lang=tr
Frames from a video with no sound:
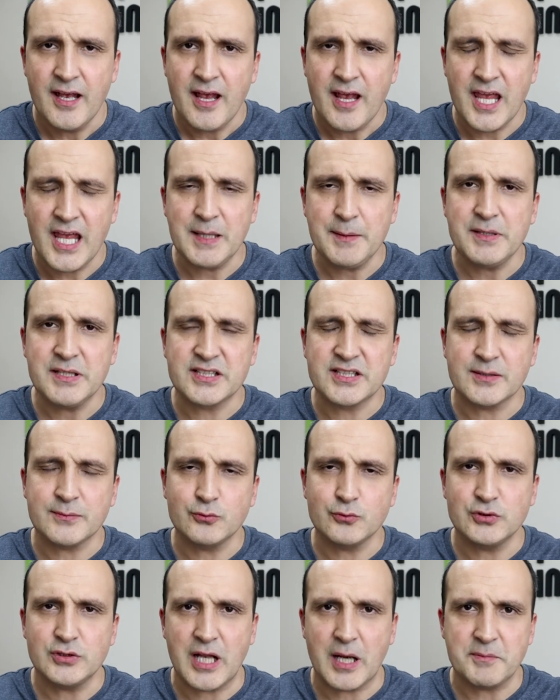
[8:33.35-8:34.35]
Elbette
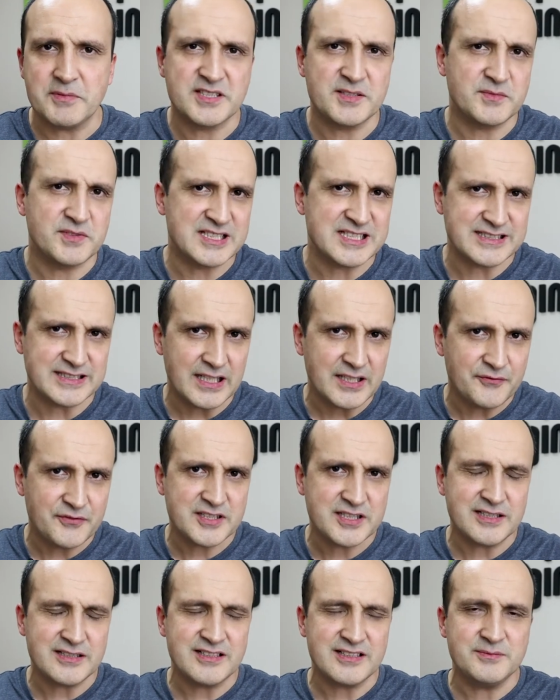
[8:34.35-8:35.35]
bunlar bizim kişisel
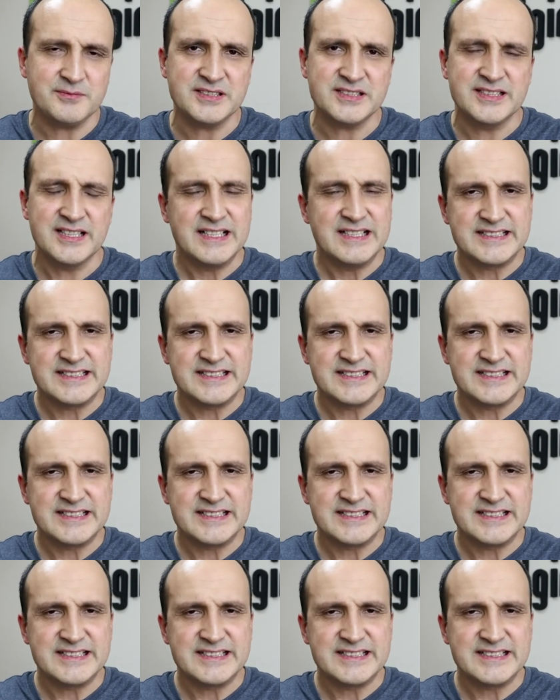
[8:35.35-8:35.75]
fikirlerimiz.